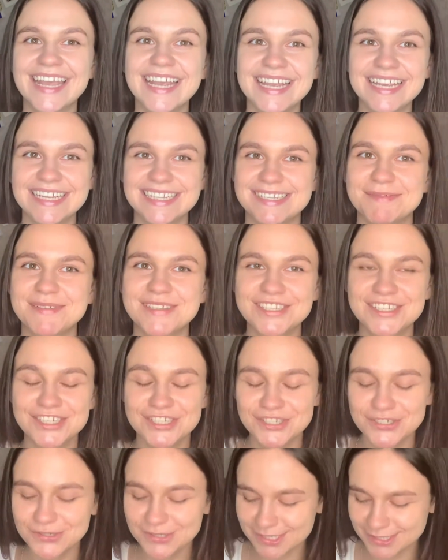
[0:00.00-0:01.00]
Я себя
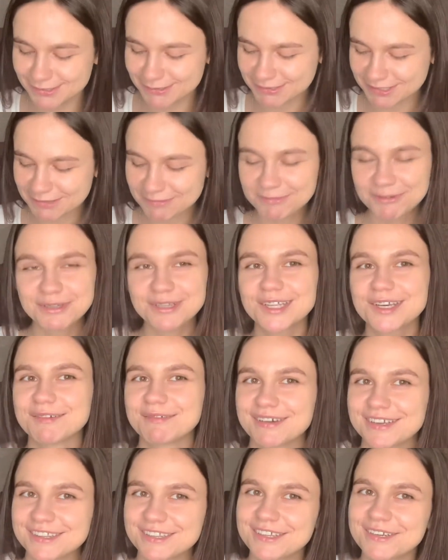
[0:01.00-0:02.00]
сейчас чувствую
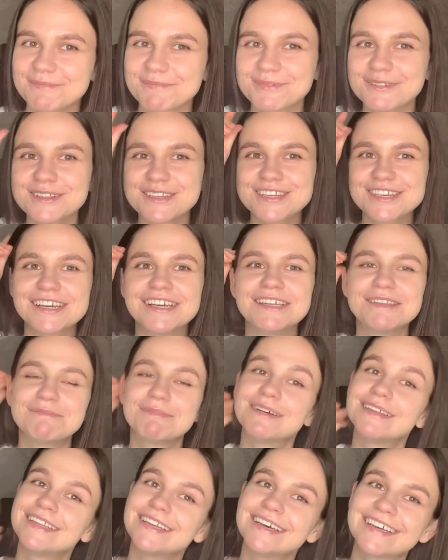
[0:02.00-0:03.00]
ребенком, который
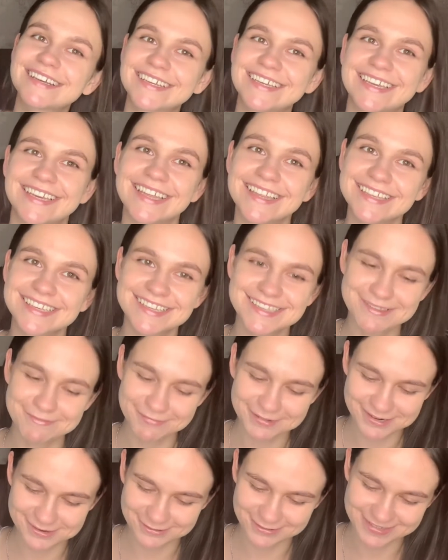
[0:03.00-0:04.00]
получает подарки от Деда
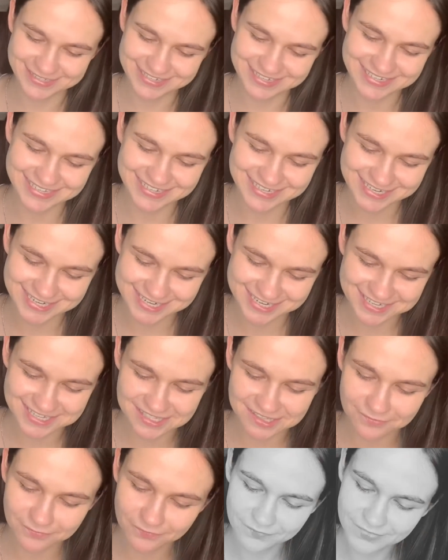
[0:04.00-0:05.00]
Мороза, если
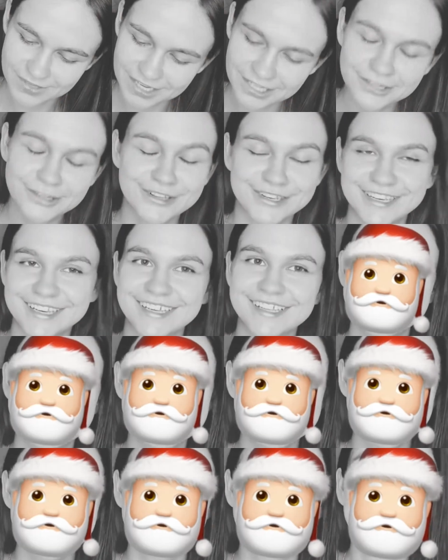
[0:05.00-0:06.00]
честно. Только
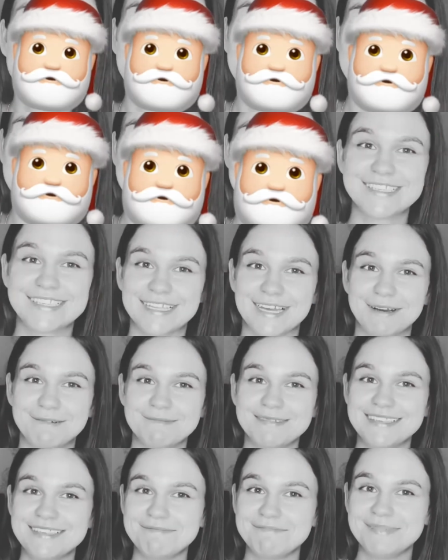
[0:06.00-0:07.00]
Дед Мороз
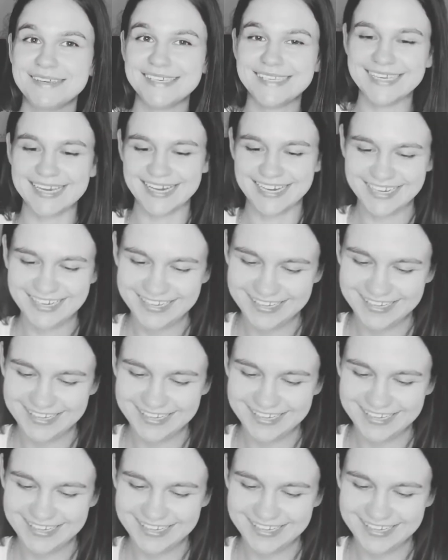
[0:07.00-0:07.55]
сам себе я.